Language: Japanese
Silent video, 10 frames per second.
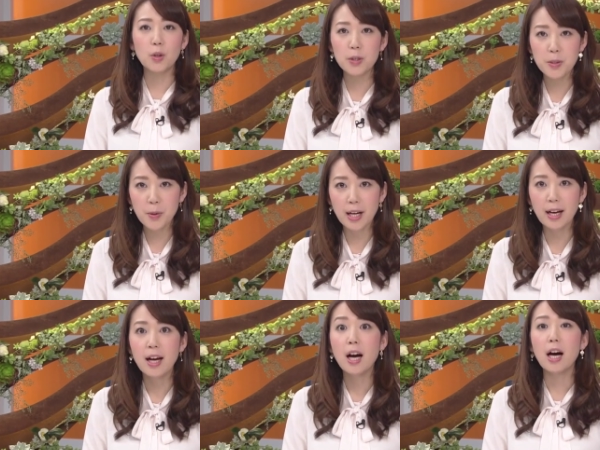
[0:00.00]
ローソン
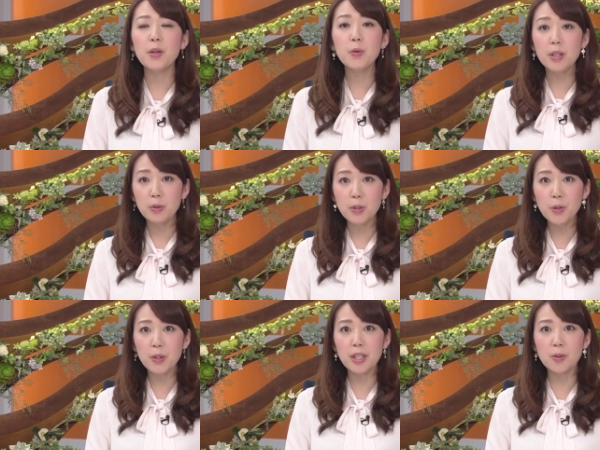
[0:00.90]
があのヒット
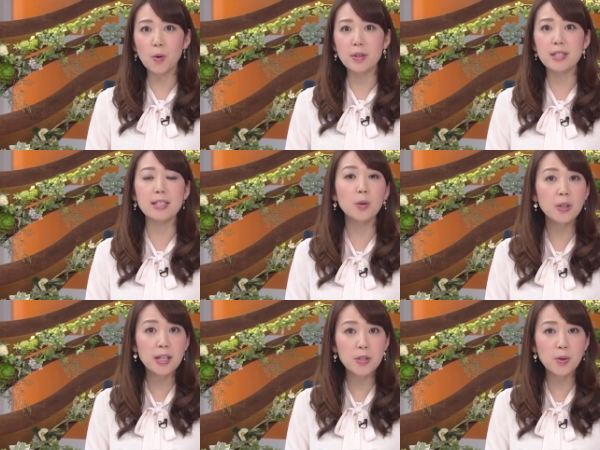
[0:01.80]
商品を自
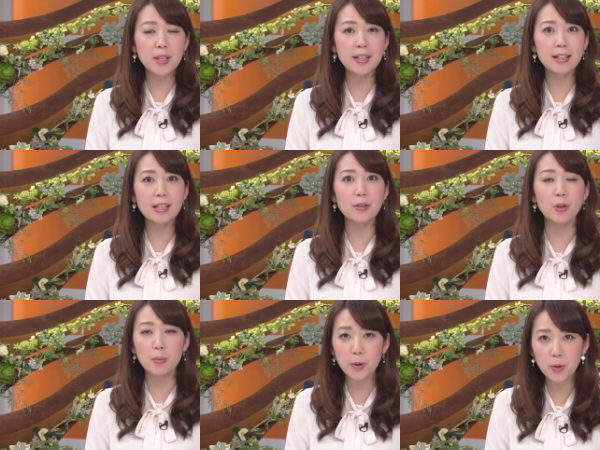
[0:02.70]
動で調理できる
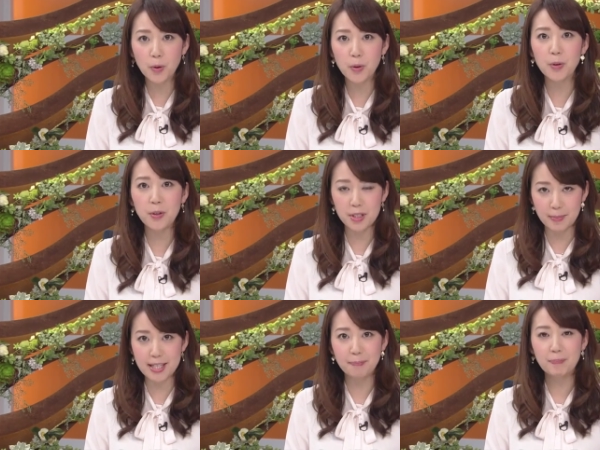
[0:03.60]
ロボットを導入し
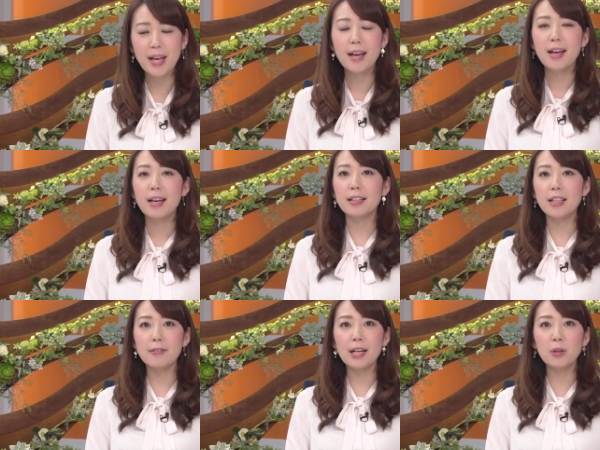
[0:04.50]
ます
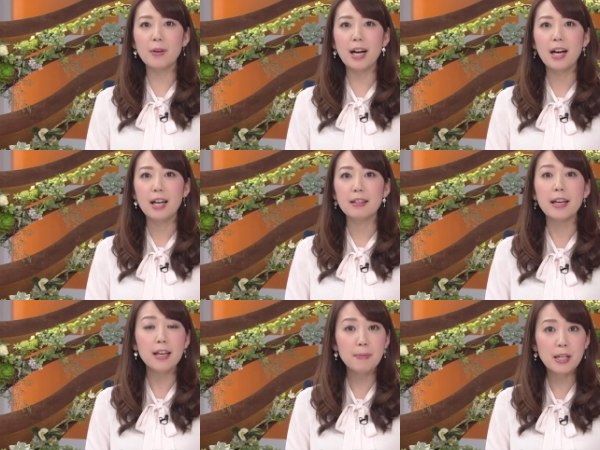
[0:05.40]
キーワードは
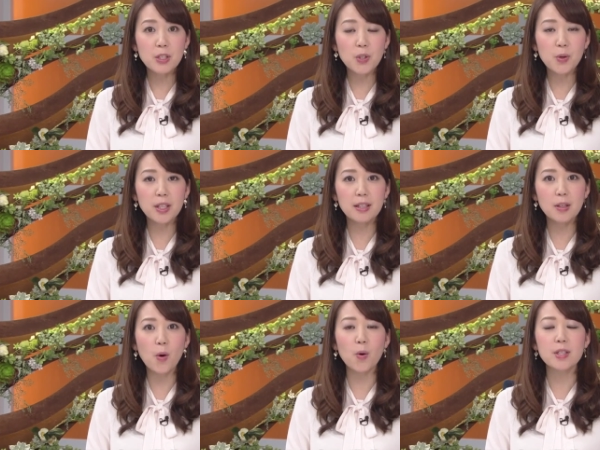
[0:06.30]
定番商
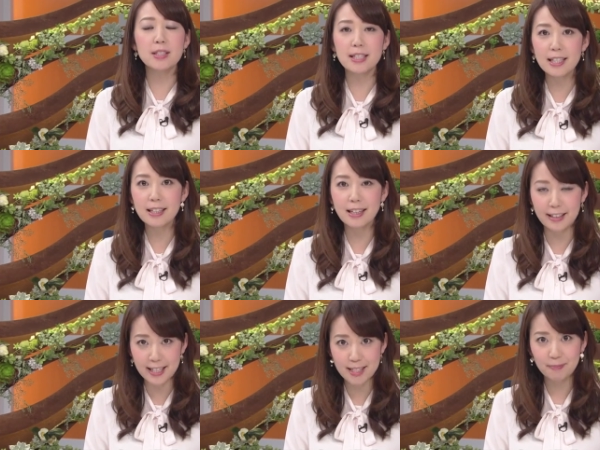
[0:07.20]
品の進化
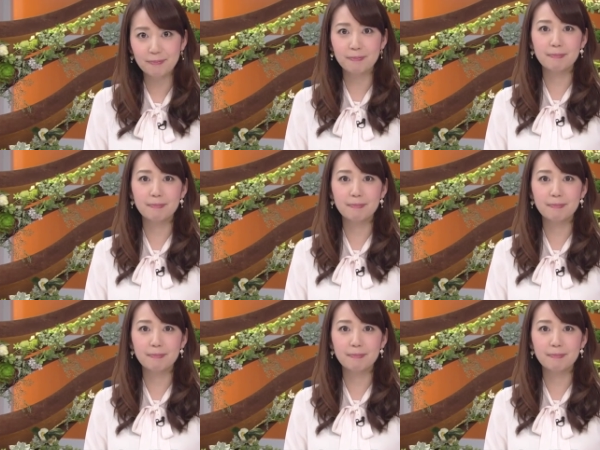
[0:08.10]
です